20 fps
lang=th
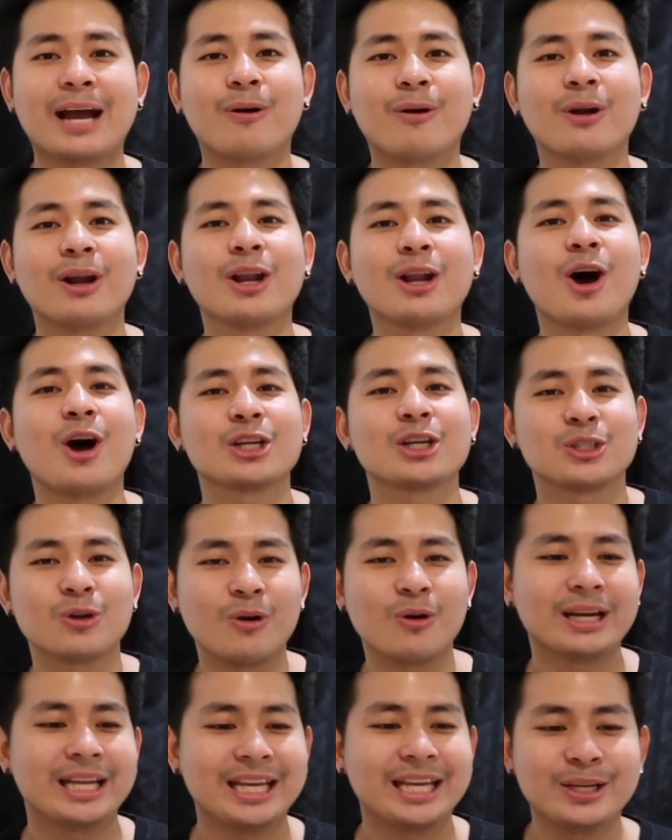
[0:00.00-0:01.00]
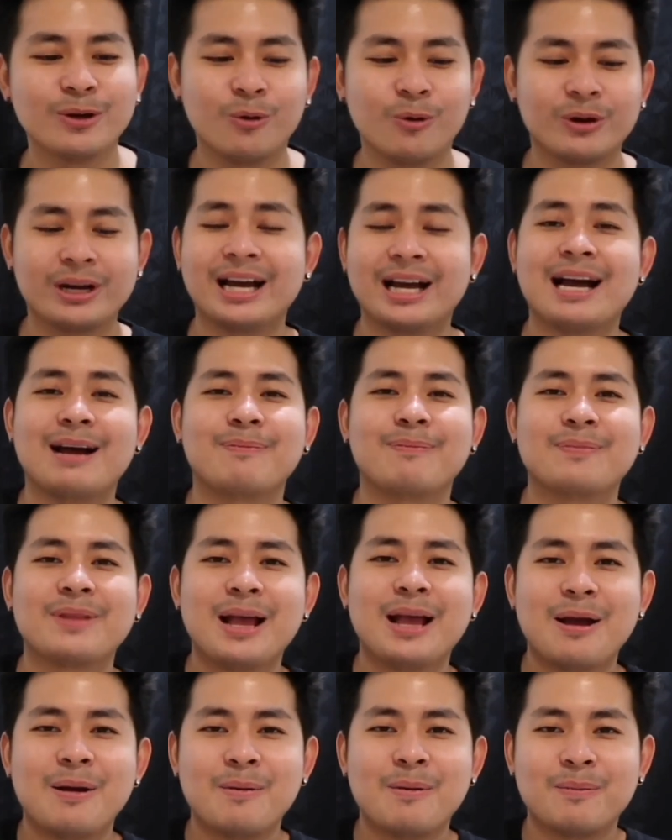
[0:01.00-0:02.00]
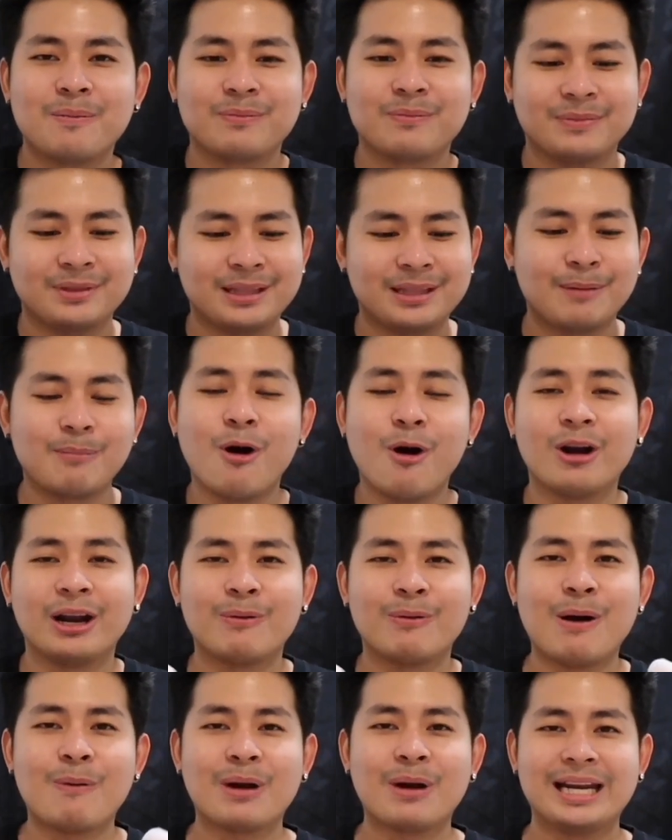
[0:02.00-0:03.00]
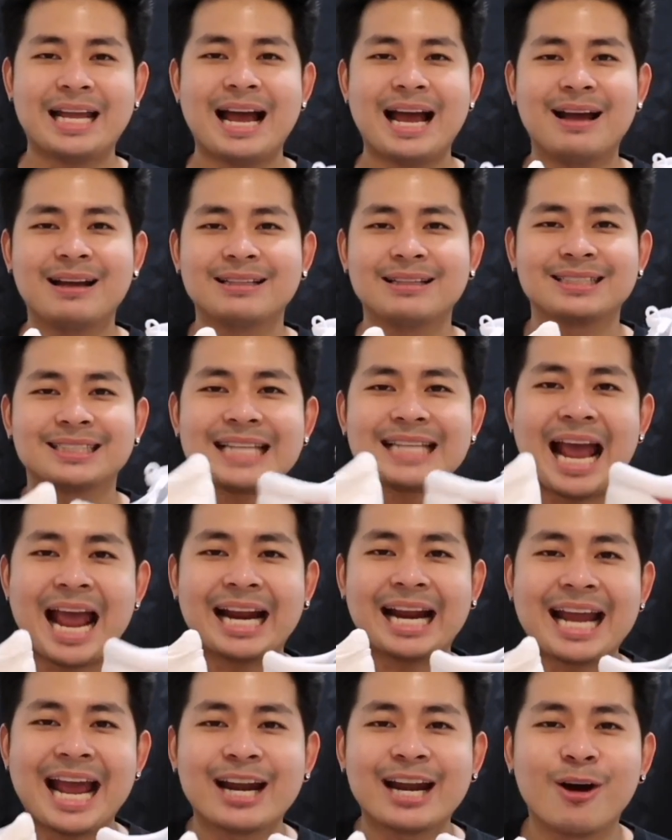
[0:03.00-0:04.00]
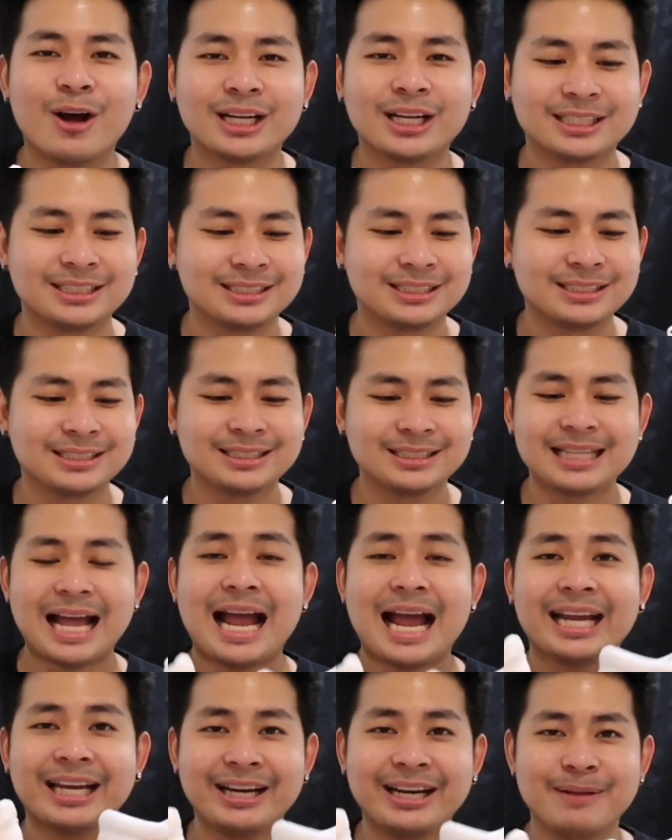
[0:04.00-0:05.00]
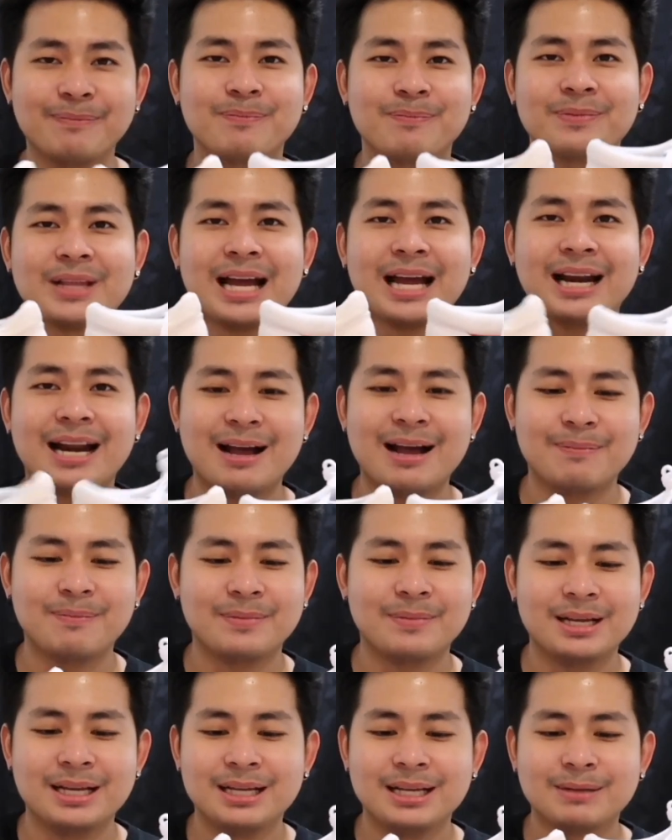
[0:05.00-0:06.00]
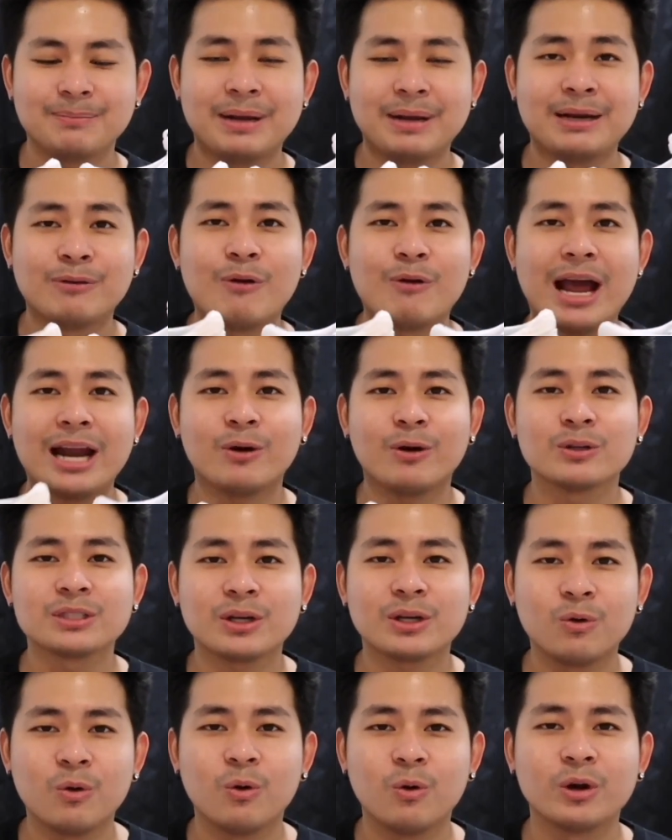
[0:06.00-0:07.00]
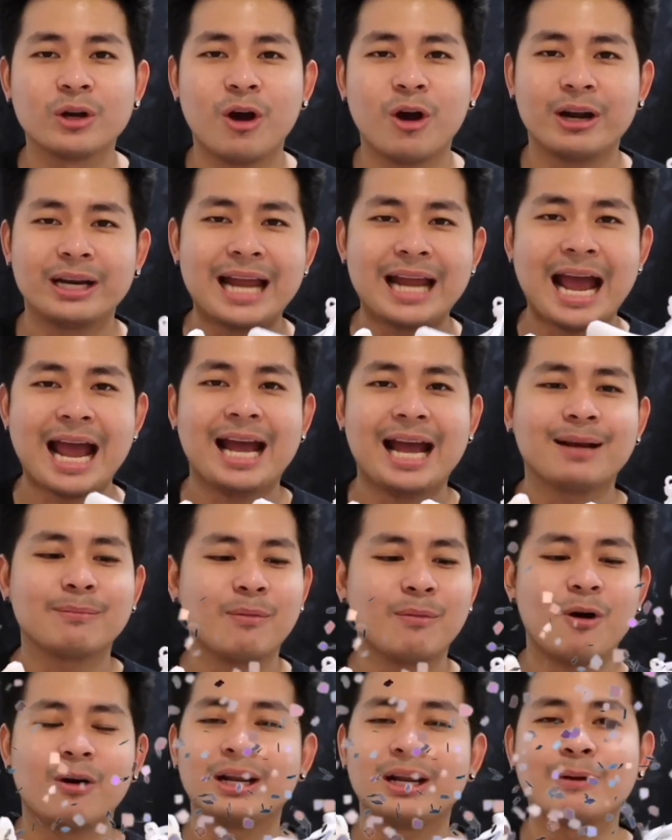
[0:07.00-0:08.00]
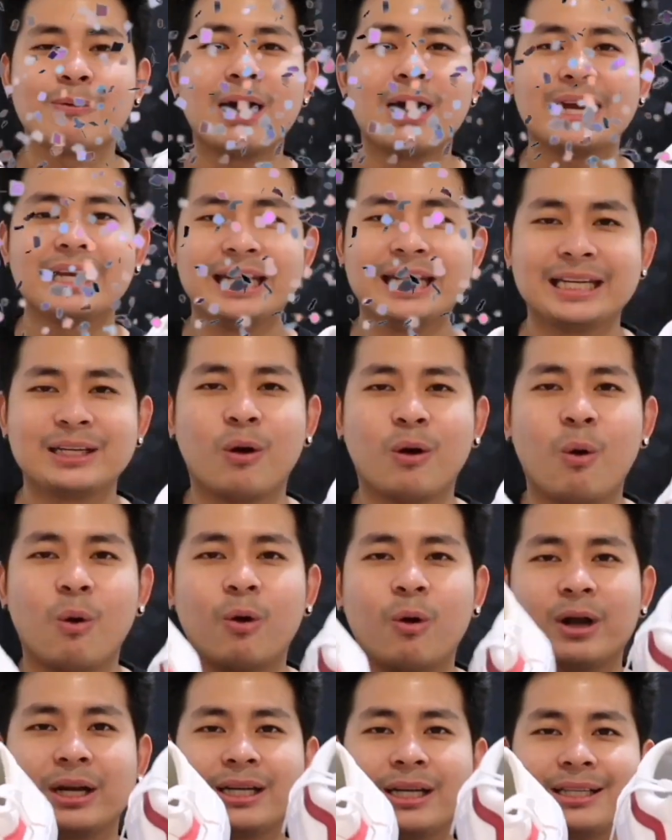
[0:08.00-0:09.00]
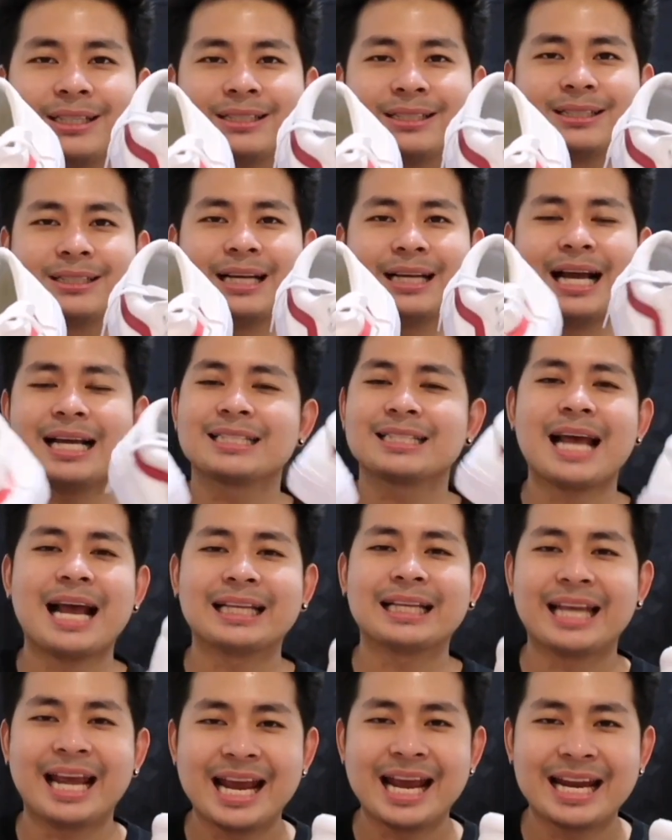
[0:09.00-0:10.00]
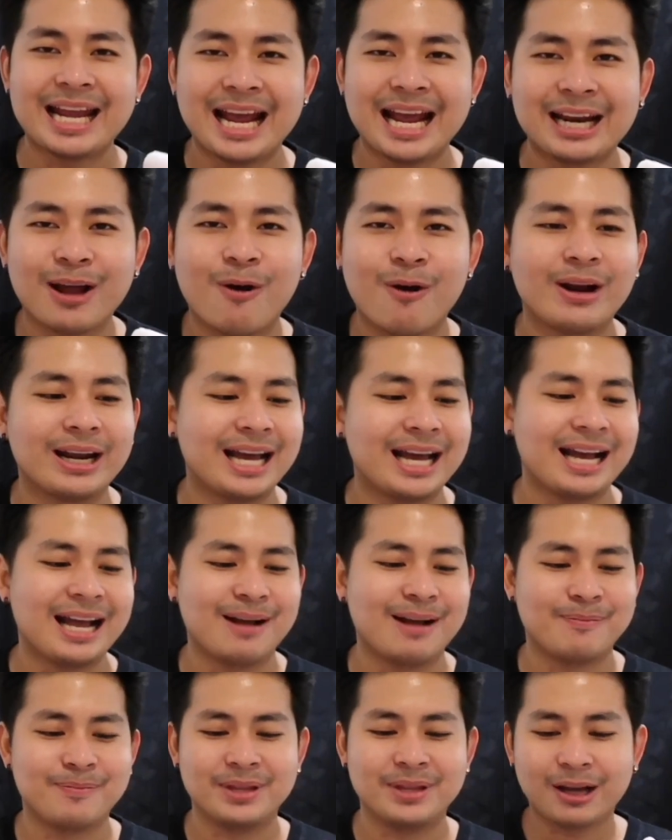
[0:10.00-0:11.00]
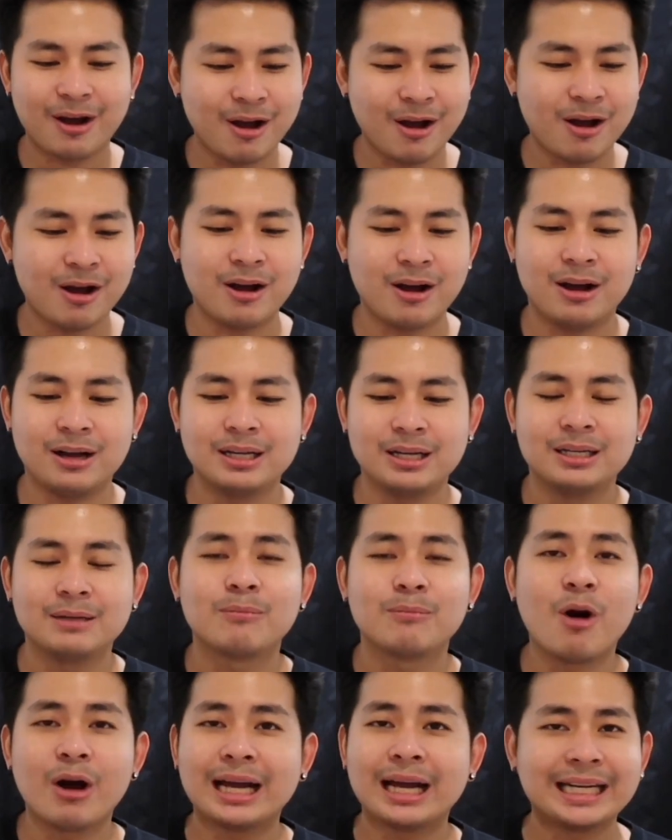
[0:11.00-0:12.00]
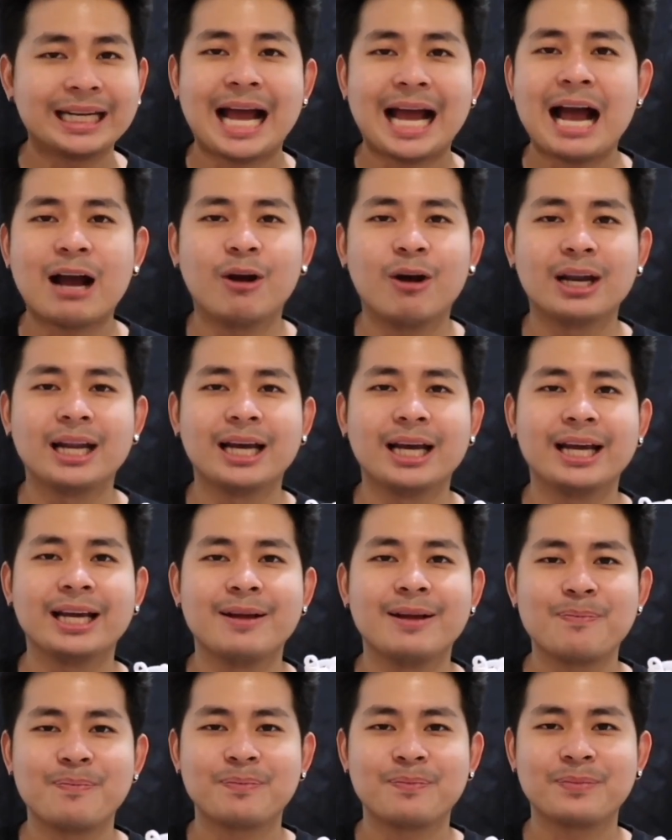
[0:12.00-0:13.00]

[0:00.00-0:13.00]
หลายคนรอช่วงนี้อยู่นะครับ แล้วบอกเลยว่าวันนี้แจกแน่นอนท้ายคลิปนะครับ เป็นแวนโอสคูหนอนแดง บอกเลยว่าฮิตโคตรใครใส่เท่แน่นอนนะครับ ก็บอกกติกาก่อนเลย